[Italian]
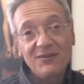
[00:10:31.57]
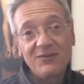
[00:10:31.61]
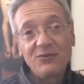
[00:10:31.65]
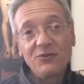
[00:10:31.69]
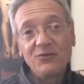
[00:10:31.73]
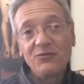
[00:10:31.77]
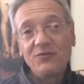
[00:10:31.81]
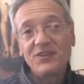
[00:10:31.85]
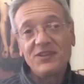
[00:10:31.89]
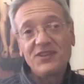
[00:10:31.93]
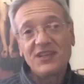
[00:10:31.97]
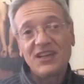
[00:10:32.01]

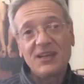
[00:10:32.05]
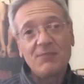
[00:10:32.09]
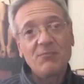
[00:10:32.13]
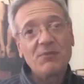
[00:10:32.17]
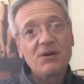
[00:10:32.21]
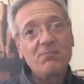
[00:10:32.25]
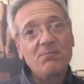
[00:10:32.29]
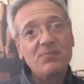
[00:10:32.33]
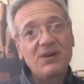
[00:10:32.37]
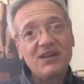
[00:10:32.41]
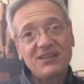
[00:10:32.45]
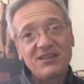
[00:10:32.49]
lo
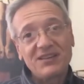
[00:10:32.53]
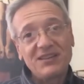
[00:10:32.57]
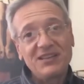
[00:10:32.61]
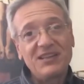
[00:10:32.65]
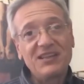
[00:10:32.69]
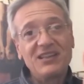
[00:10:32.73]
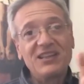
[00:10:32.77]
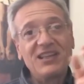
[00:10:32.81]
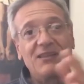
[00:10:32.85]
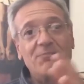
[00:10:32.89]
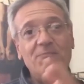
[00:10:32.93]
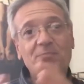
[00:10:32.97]
vedremo a
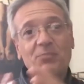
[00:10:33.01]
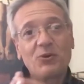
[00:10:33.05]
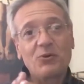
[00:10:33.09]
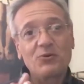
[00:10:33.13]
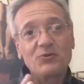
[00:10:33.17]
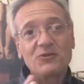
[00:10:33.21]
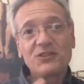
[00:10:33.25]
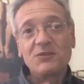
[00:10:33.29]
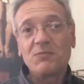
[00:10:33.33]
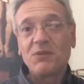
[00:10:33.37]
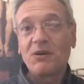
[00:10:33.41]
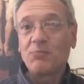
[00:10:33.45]
partire dal
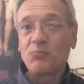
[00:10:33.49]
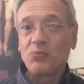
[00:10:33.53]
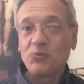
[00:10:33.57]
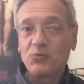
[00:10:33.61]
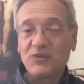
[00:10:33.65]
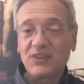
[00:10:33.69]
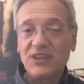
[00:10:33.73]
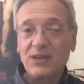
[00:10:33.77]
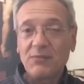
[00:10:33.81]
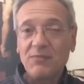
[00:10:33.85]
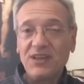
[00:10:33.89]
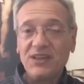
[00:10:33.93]
prossimo
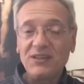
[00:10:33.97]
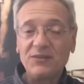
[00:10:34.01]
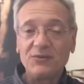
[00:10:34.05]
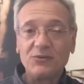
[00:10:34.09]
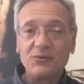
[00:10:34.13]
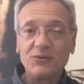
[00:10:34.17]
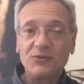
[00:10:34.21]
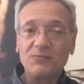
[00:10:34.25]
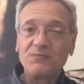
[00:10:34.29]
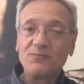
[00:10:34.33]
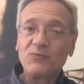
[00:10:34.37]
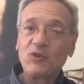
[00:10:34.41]

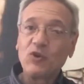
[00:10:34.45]
appuntamento,